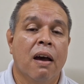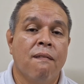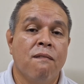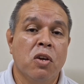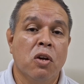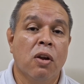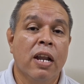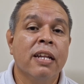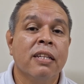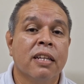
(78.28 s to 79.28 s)

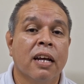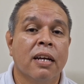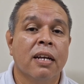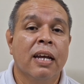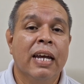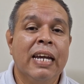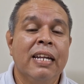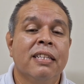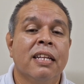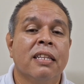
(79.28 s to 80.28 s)
violenta,
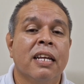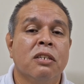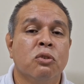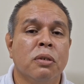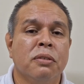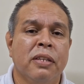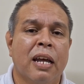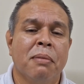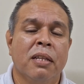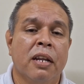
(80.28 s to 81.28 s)
intenté
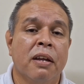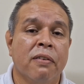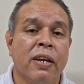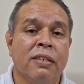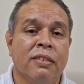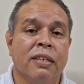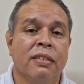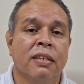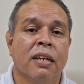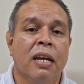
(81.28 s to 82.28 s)
suicidarme tres veces.